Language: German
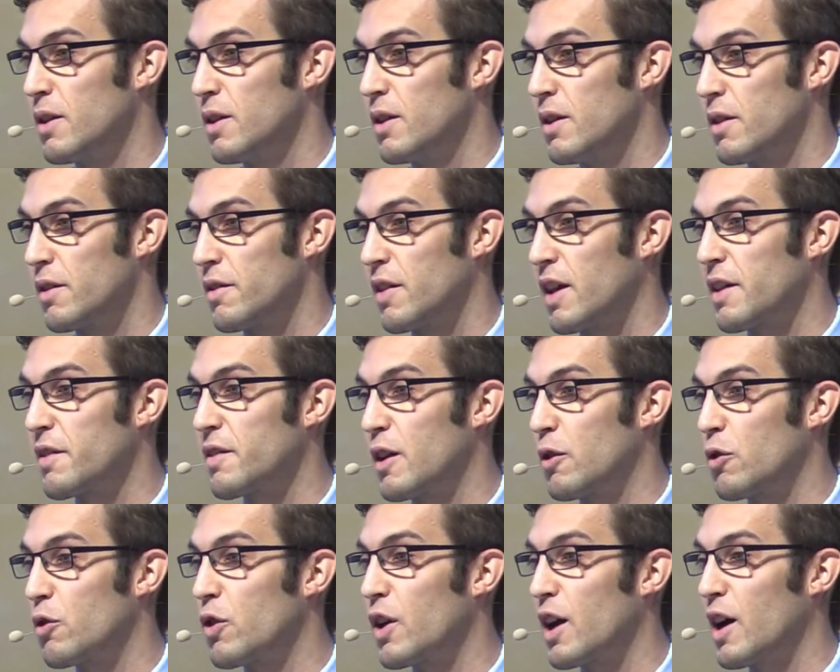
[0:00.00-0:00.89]
Das heißt auch
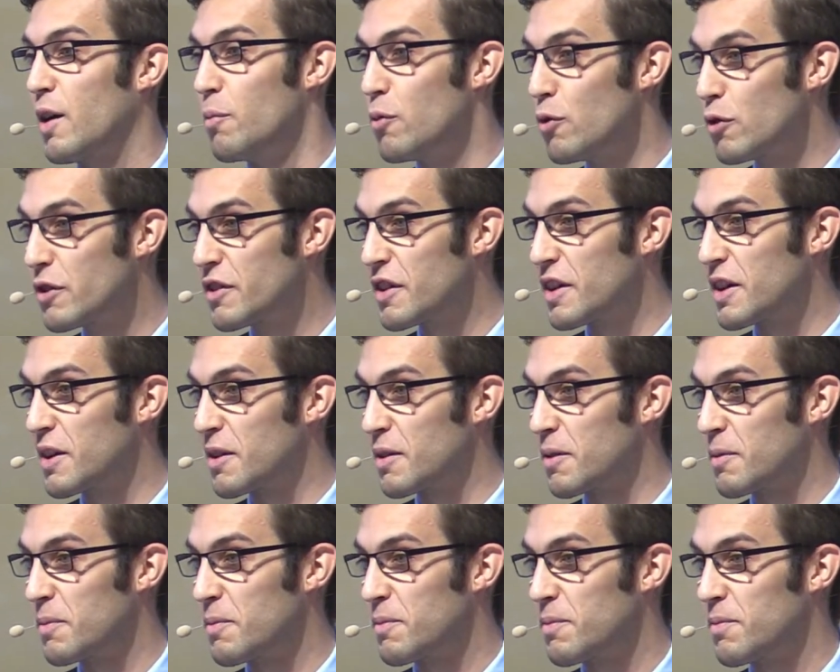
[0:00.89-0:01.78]
noch
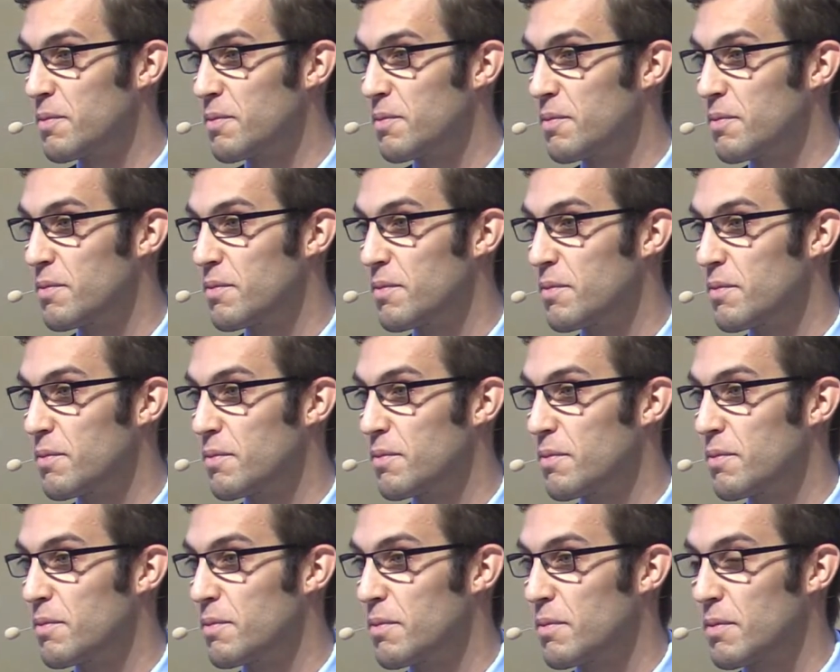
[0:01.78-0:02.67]
ermutigen.
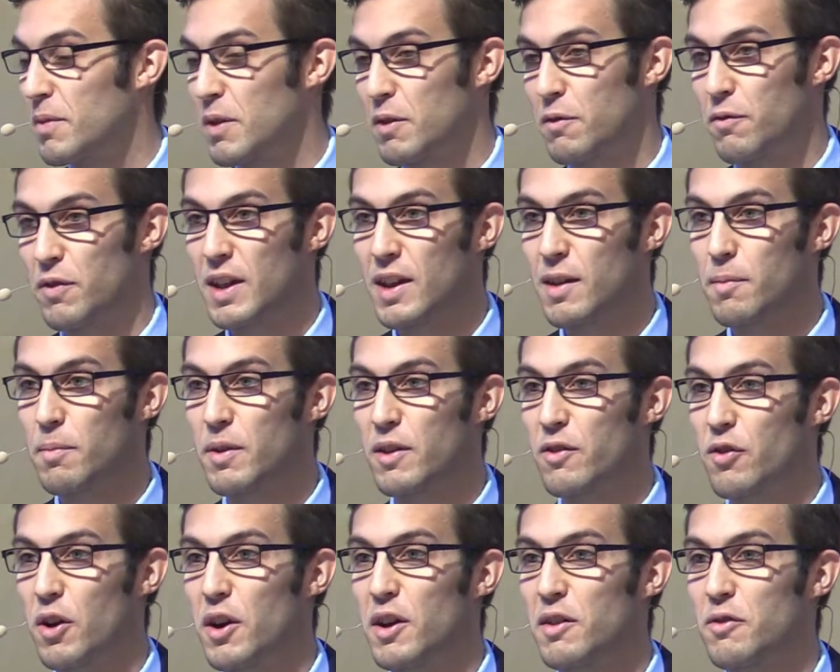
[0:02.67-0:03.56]
Viele
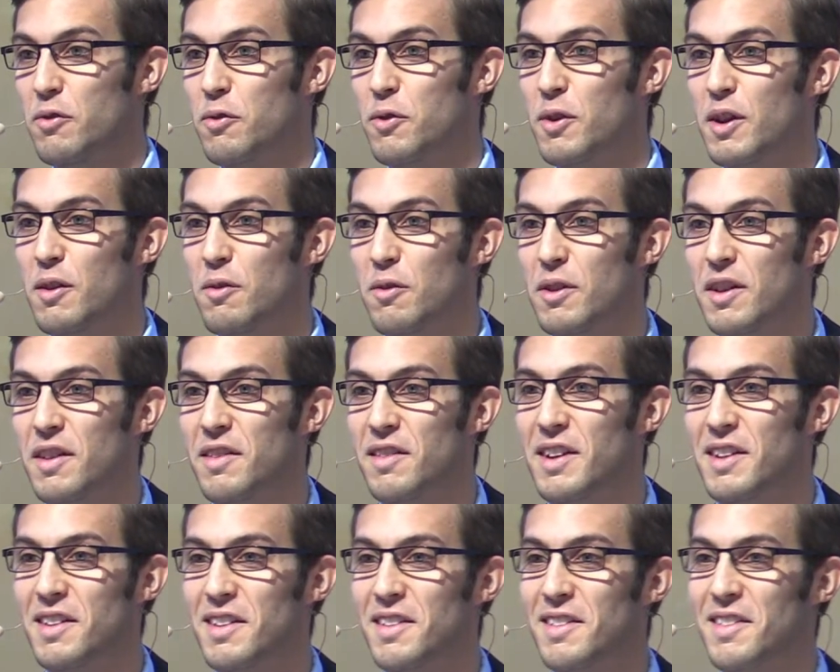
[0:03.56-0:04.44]
Bedeutungen und das
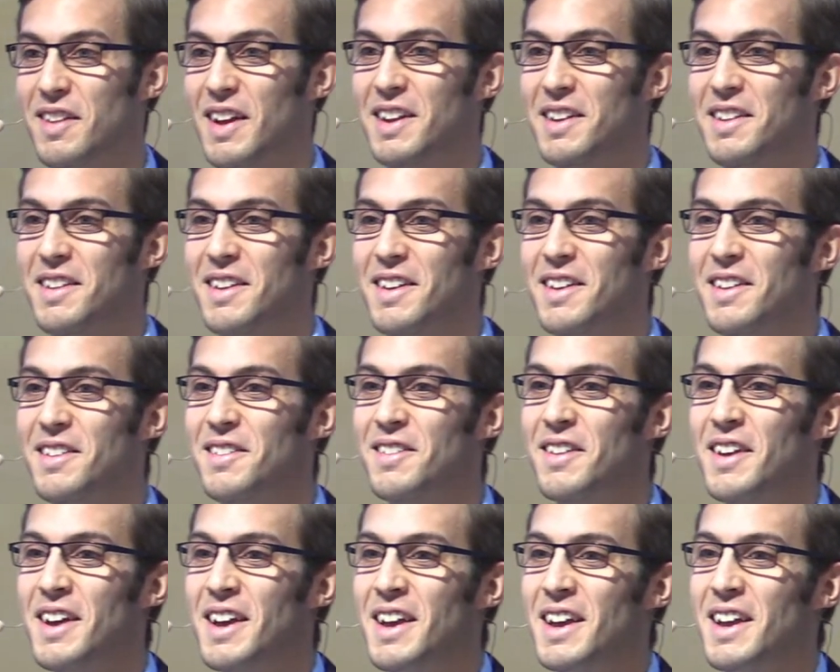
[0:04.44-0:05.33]
Interessante ist,
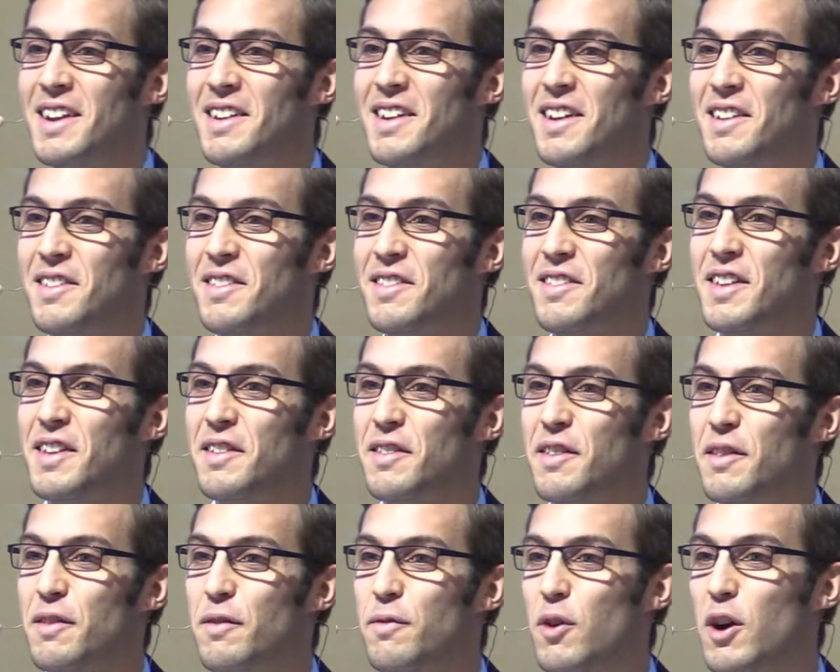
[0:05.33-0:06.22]
dass
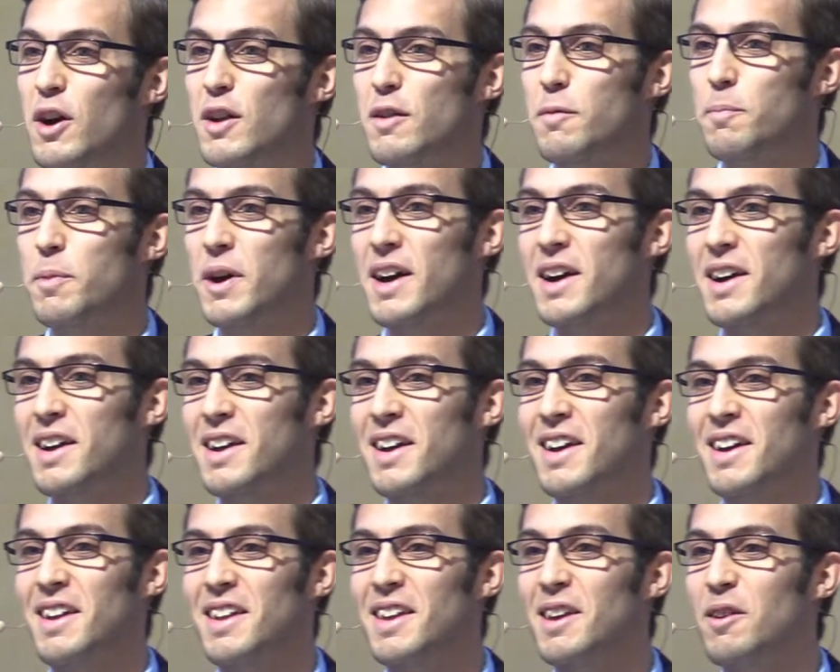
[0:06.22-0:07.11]
dieses Wort
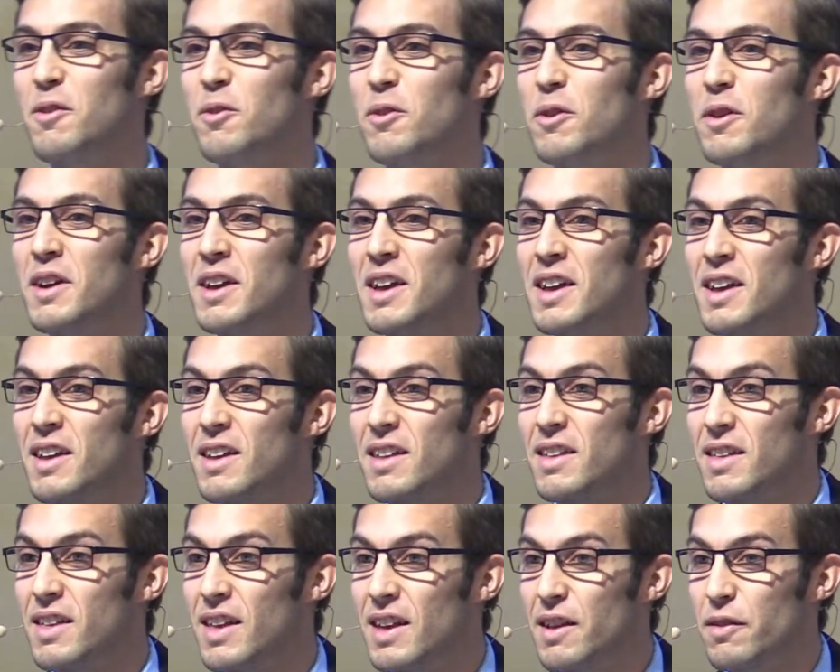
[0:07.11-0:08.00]
Parakaleo
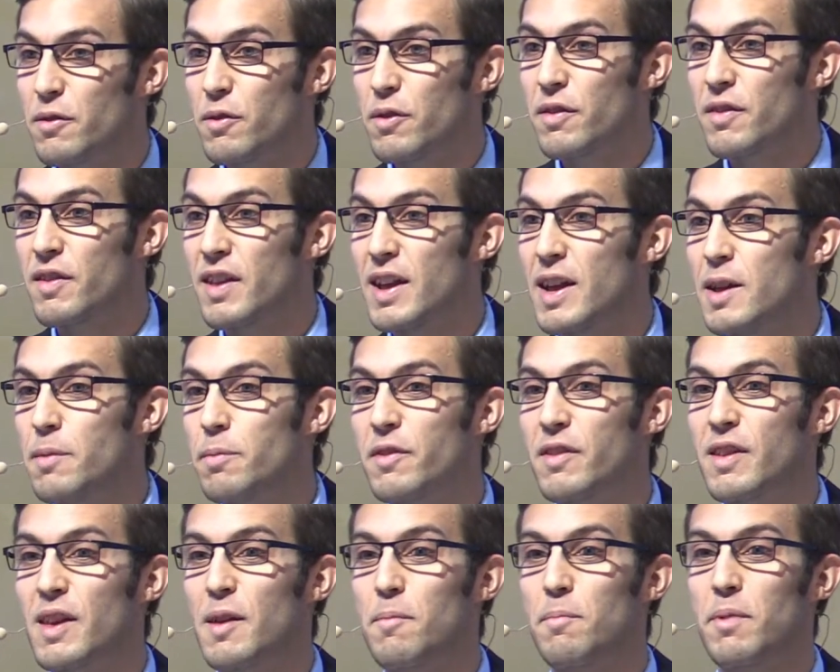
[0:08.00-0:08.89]
Jesus
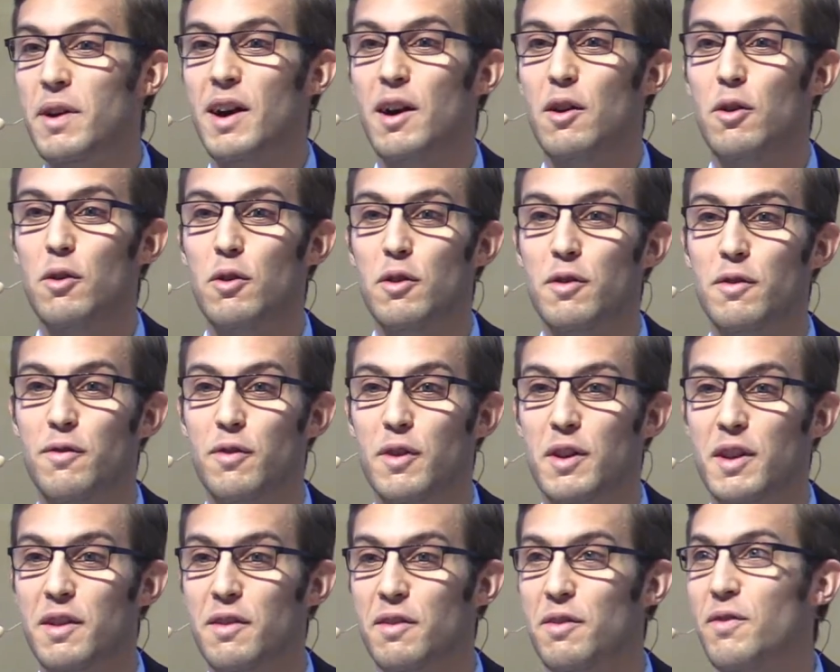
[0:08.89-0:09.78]
selbst gebraucht für
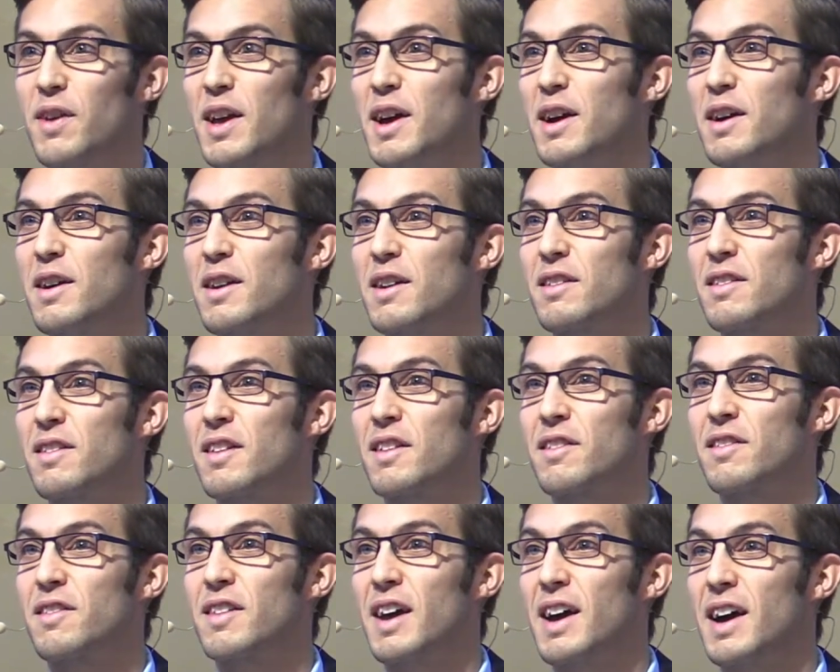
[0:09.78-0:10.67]
das Werk,
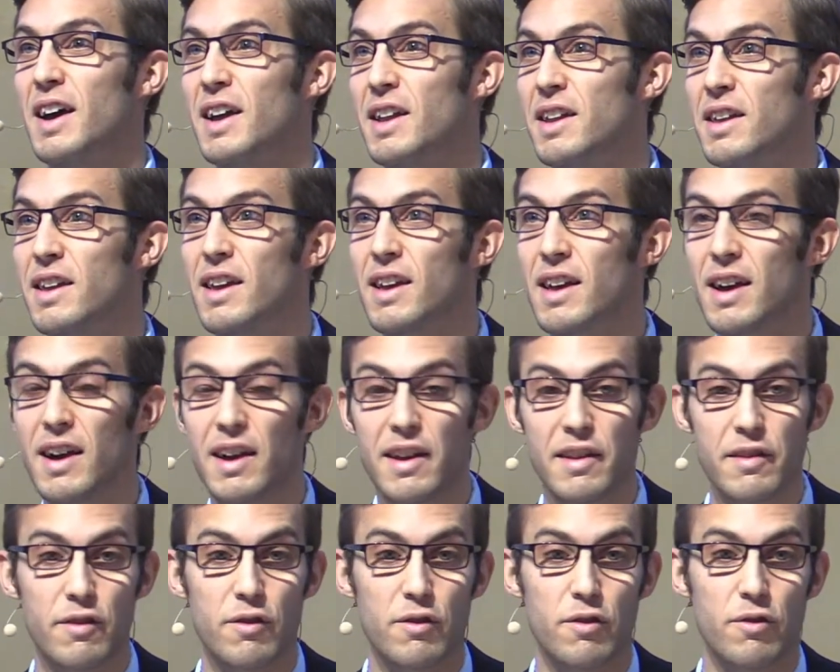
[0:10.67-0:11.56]
das der Heilige
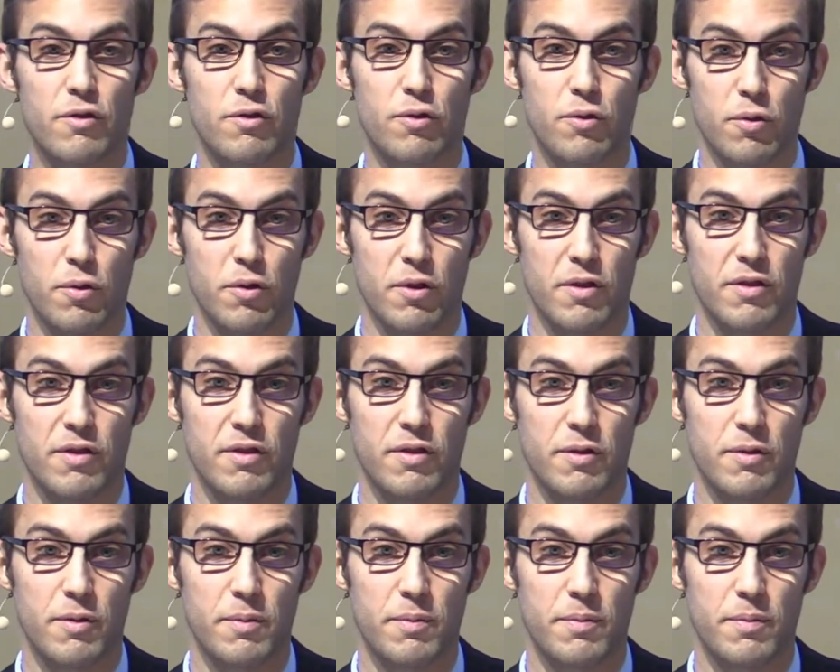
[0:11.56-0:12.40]
Geist tut.